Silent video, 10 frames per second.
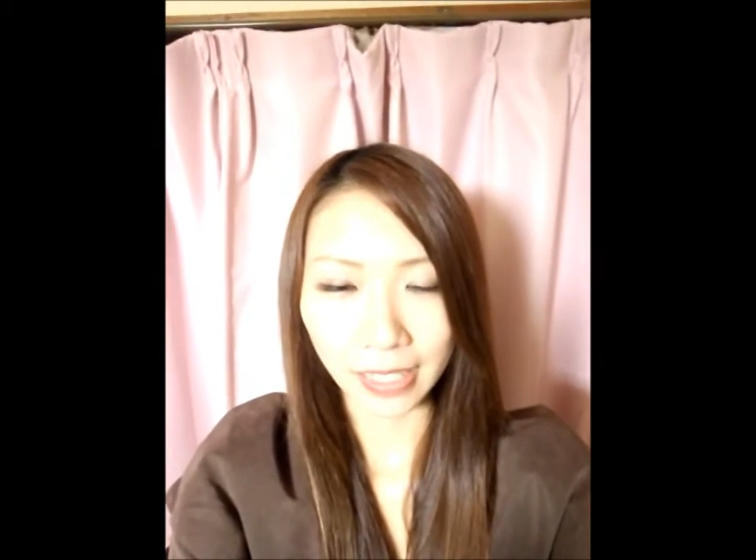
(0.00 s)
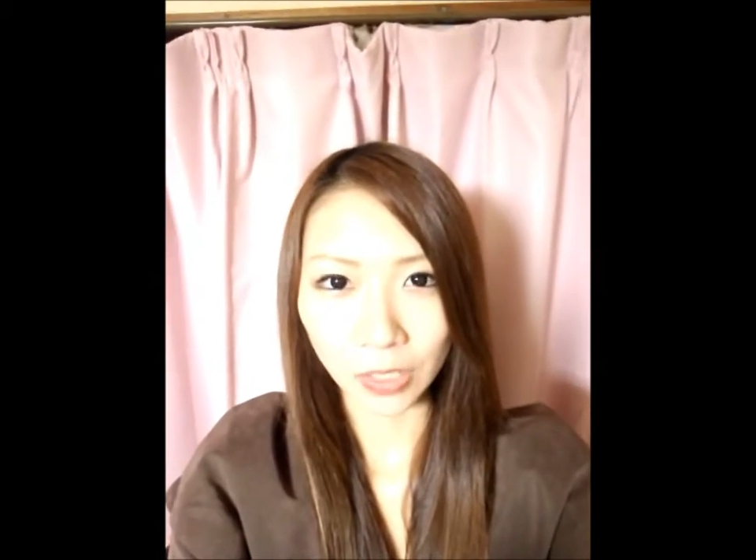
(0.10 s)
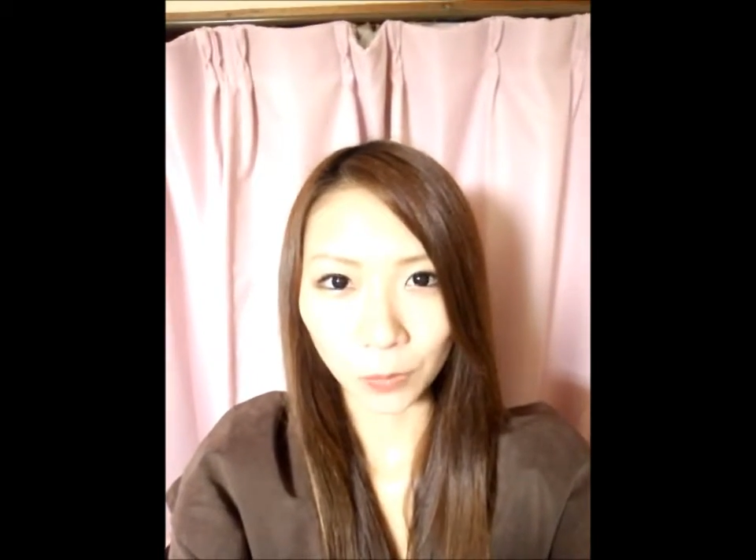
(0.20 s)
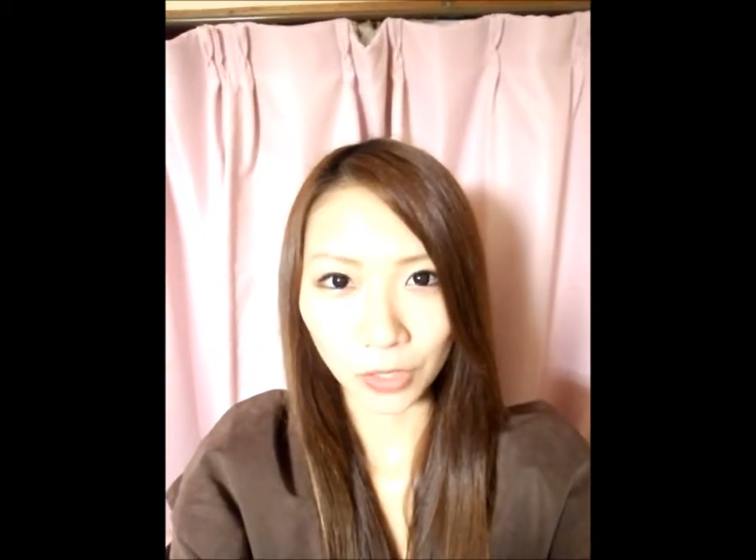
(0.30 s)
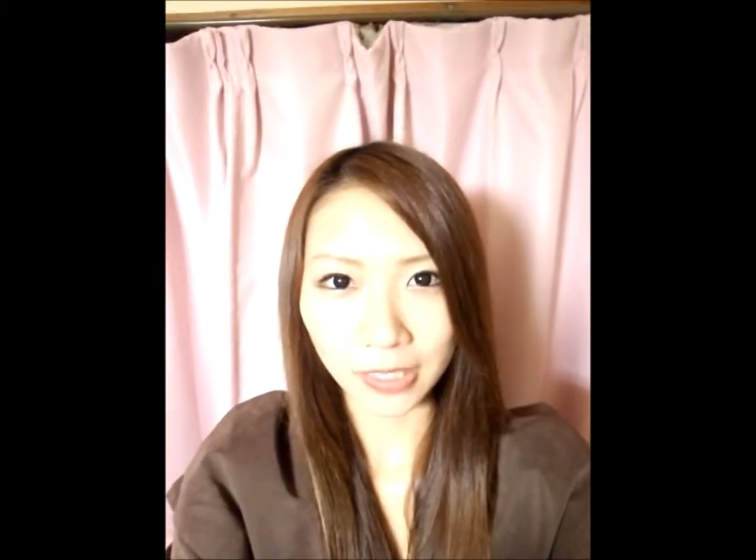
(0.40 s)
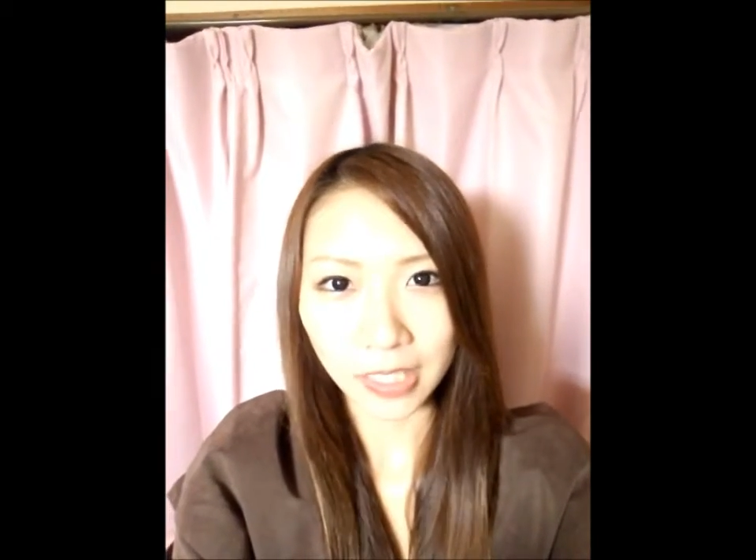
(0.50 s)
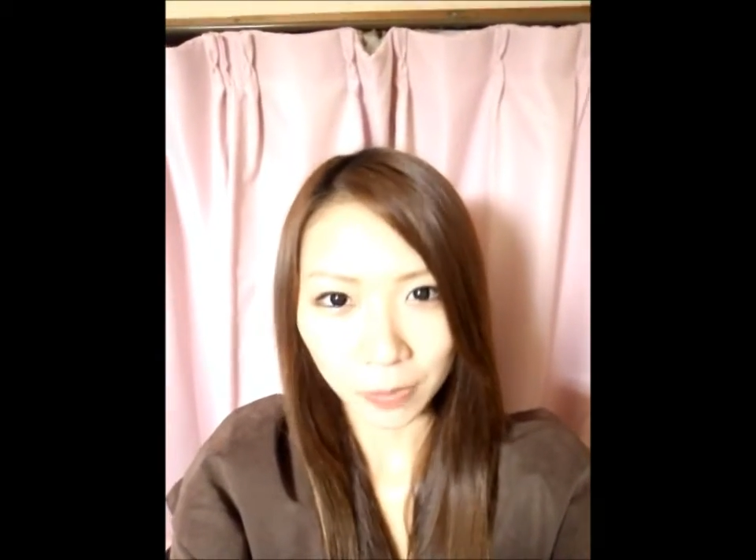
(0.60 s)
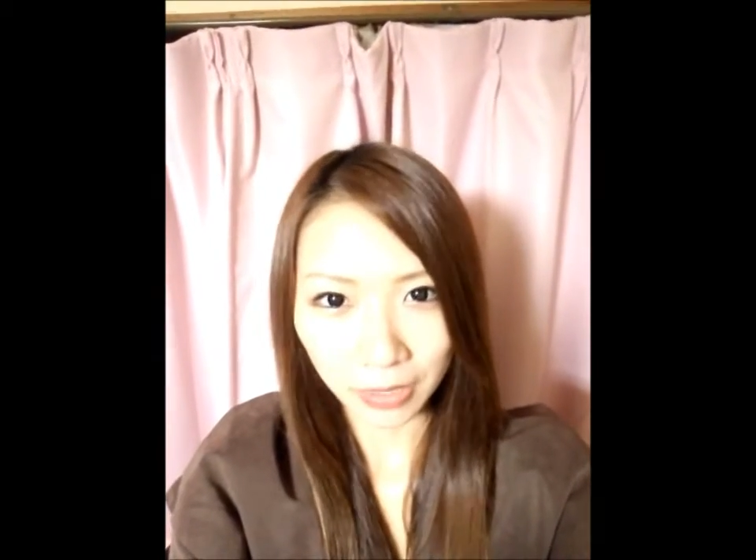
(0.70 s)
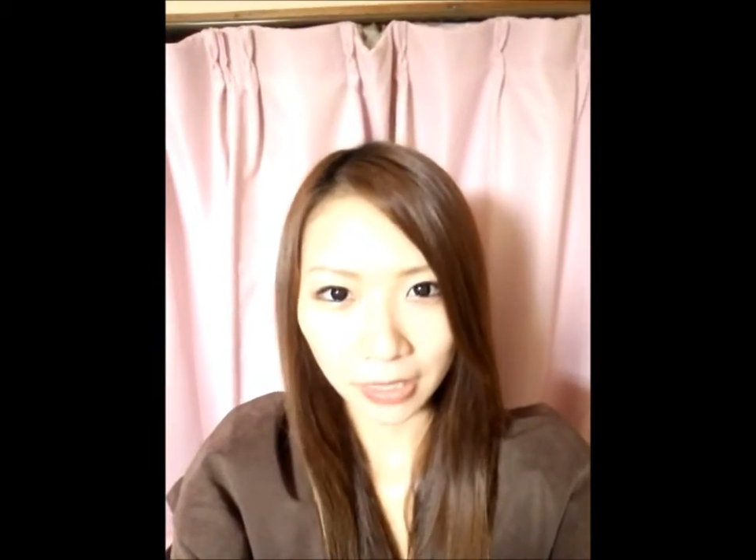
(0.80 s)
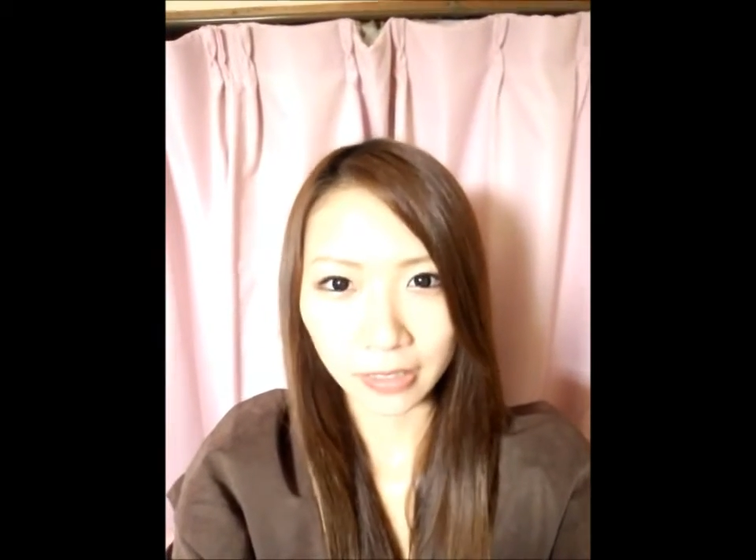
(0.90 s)
何でもやっ
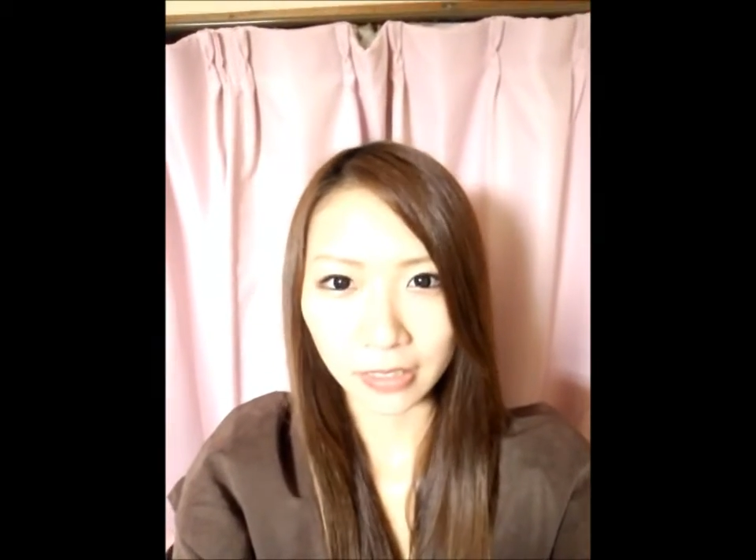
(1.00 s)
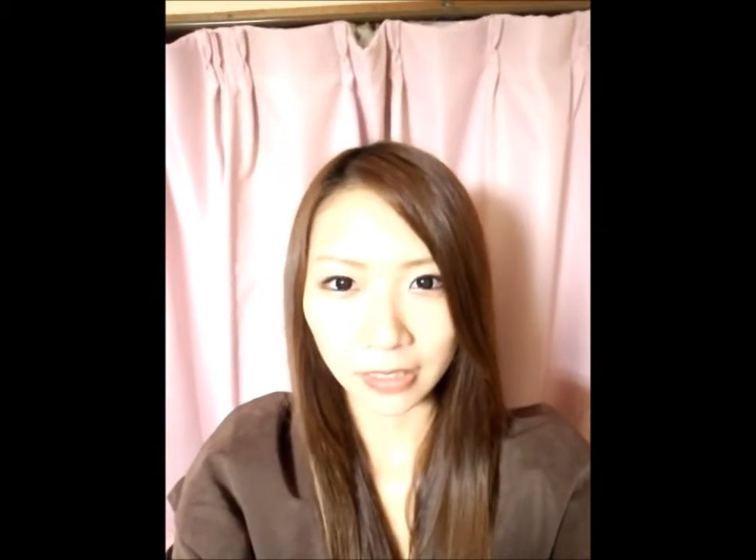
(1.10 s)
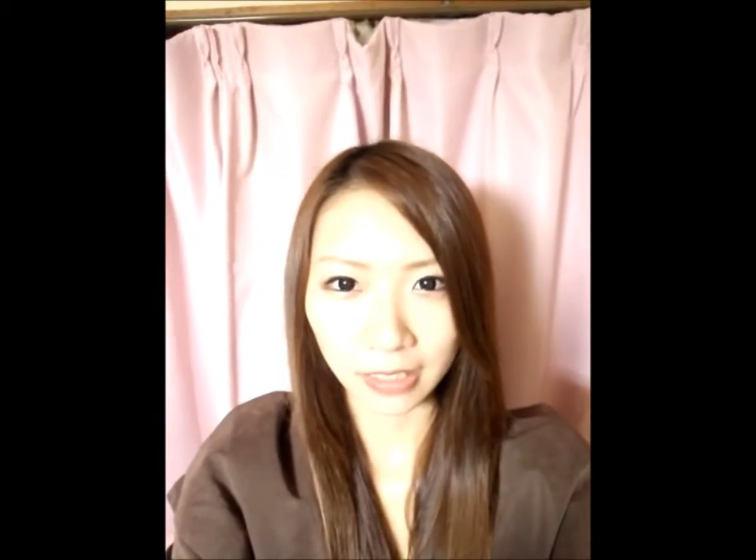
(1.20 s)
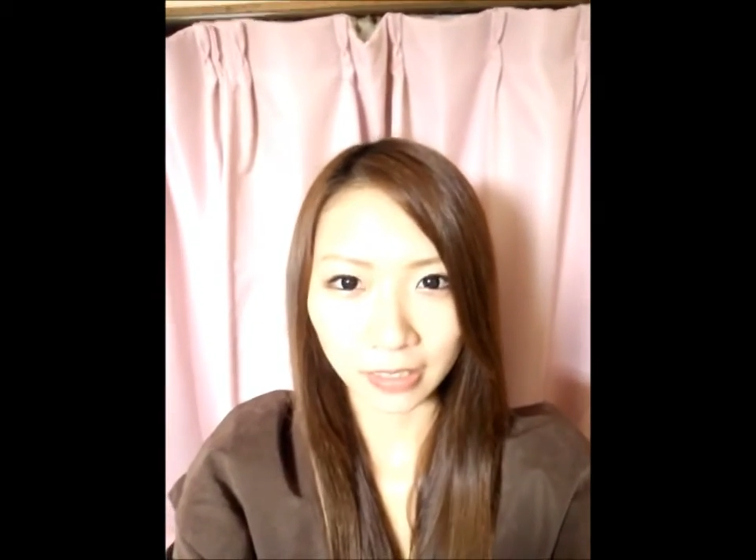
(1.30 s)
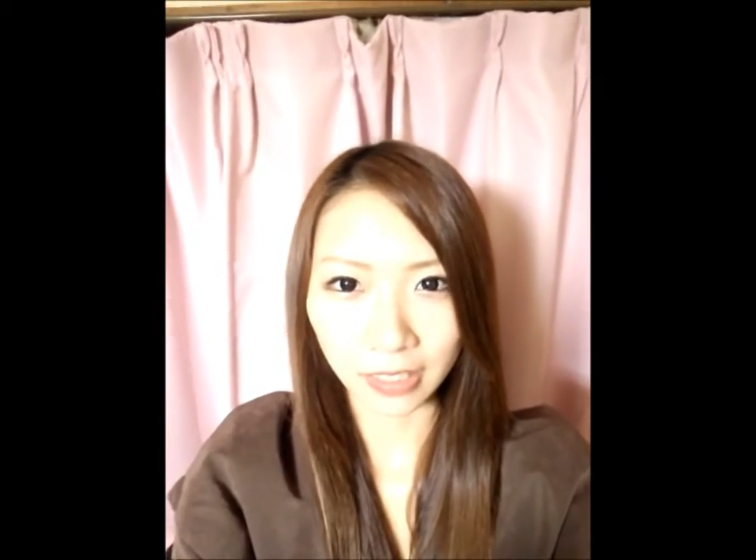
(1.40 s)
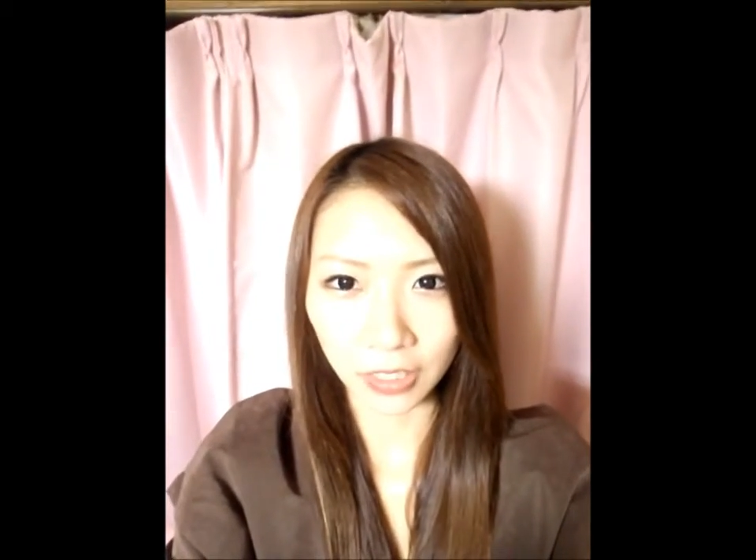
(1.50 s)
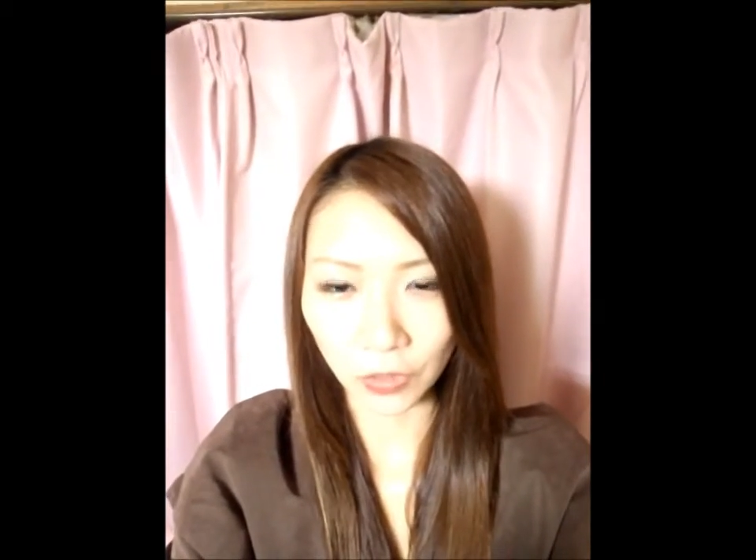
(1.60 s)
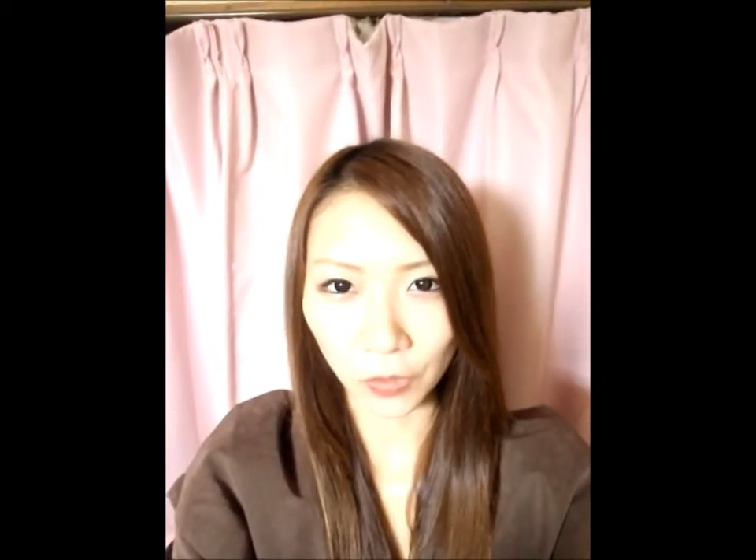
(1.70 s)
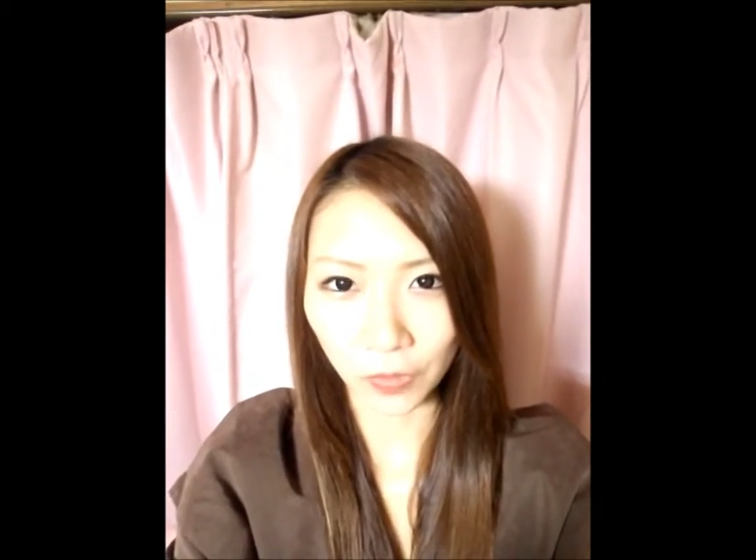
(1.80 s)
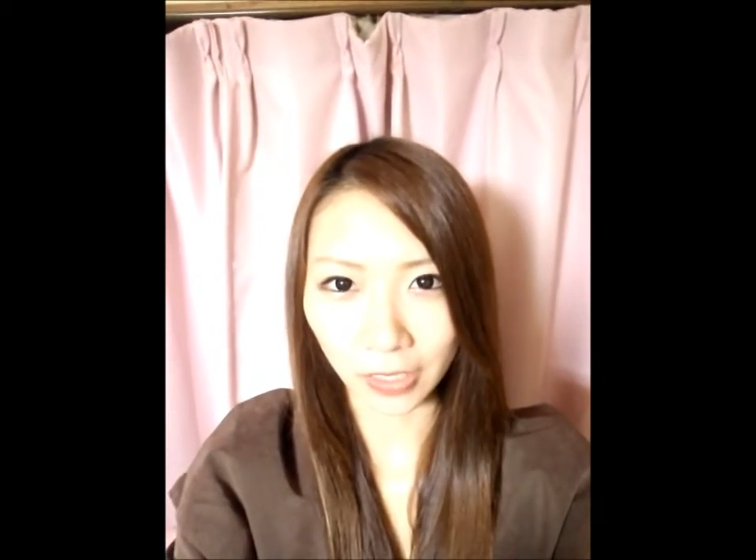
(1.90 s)
てみ、やん
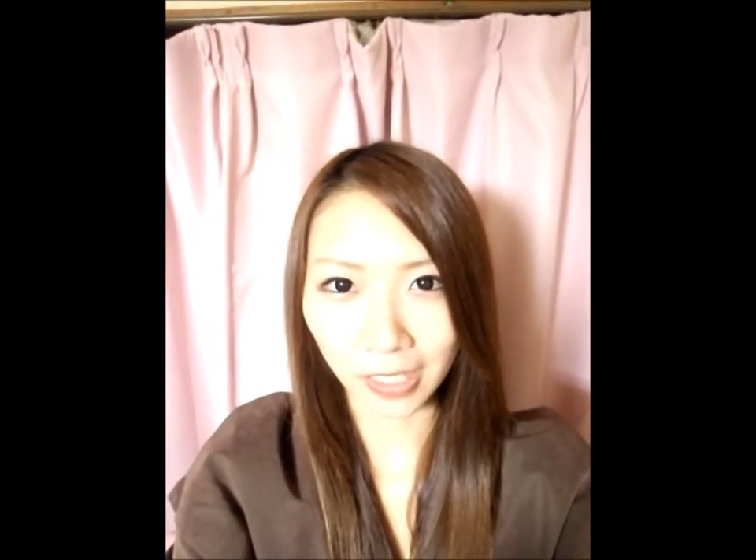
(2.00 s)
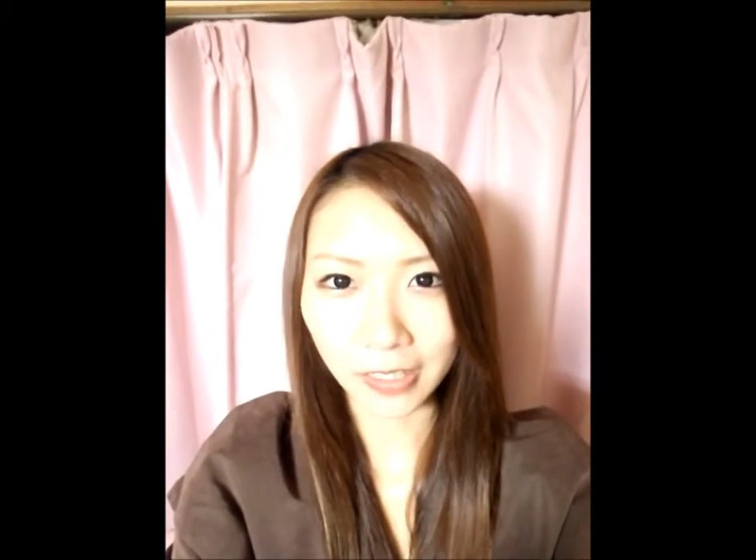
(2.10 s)
ないとわ